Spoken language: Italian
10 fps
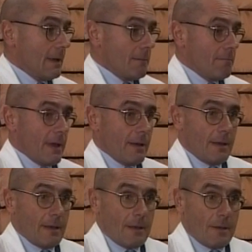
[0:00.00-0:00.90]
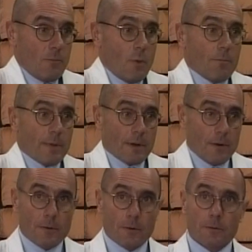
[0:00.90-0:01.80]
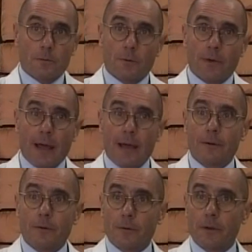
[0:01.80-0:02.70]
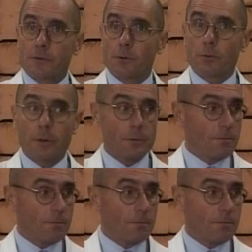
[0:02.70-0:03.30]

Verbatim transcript: beh, eh, buon per loro, troveranno delle strutture più